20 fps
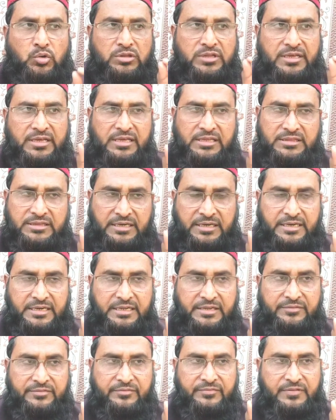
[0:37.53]
गुर्दे की
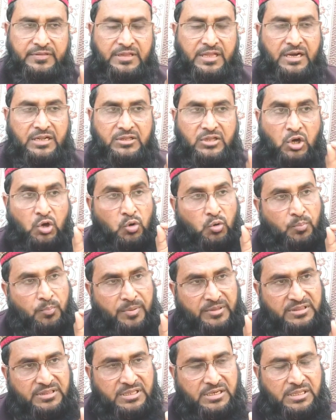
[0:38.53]
तकलीफ़ दर्द और
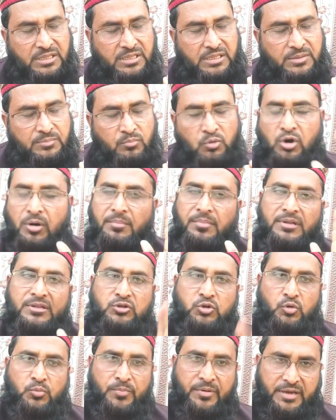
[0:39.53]
पथरी
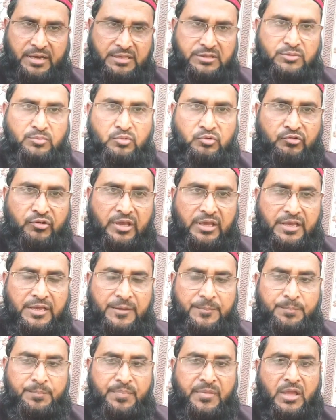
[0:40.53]
मुकम्मल तौर पर ख़त्म हो
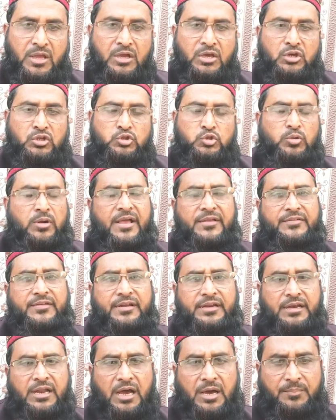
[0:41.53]
जाएगी तो
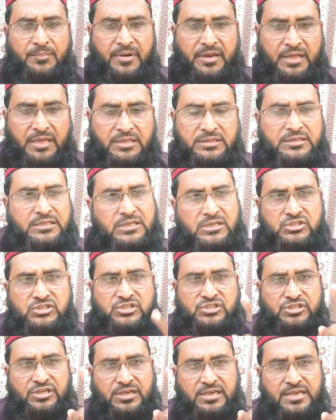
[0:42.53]
नाजरीन आपने तीन
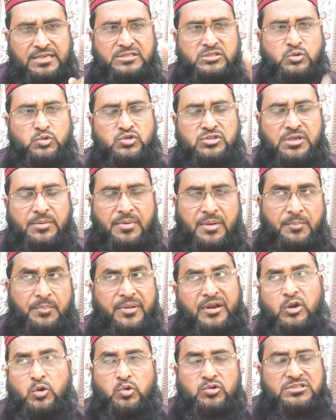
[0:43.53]
चीज़ें हैं इस नुस्खे
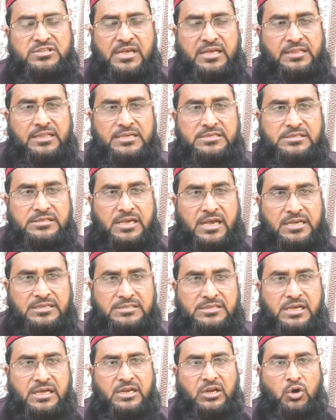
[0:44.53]
में बिल्कुल सादा सी
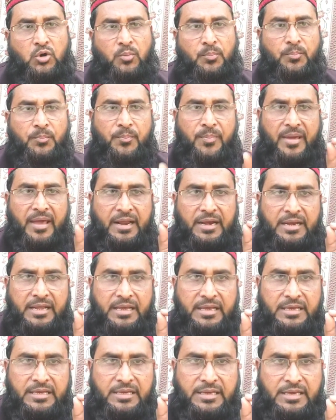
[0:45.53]
आसान और
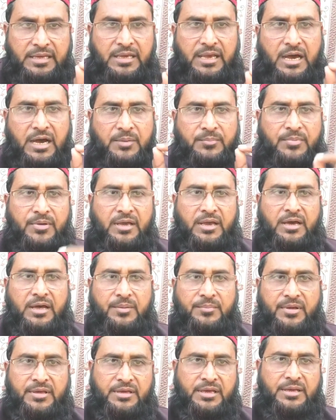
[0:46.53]
पहले ही आपके
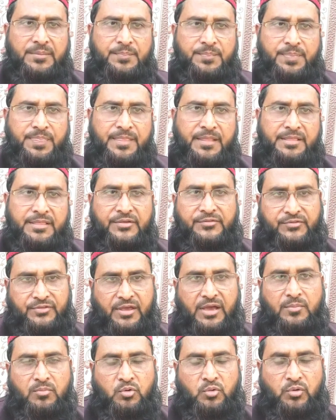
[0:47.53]
घर में ये
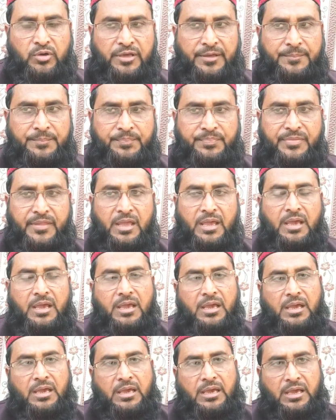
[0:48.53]
दस्तियाब होंगी
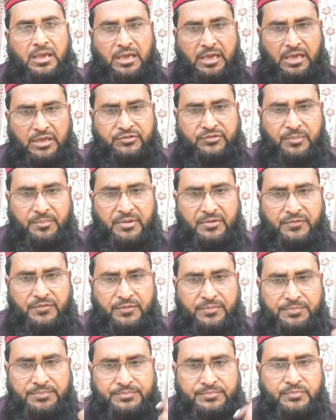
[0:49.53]
एक
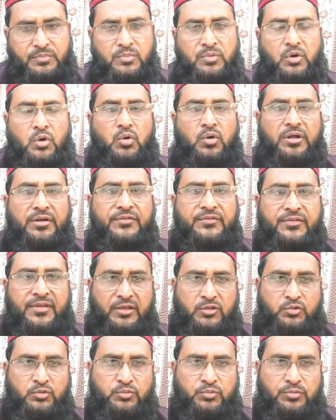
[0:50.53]
चम्मच रोगन
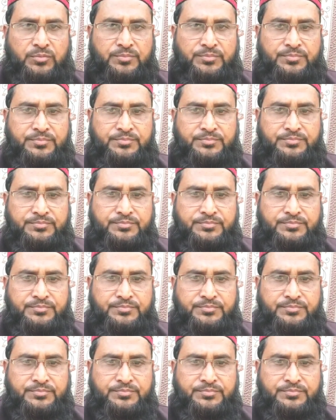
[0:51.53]
जैतून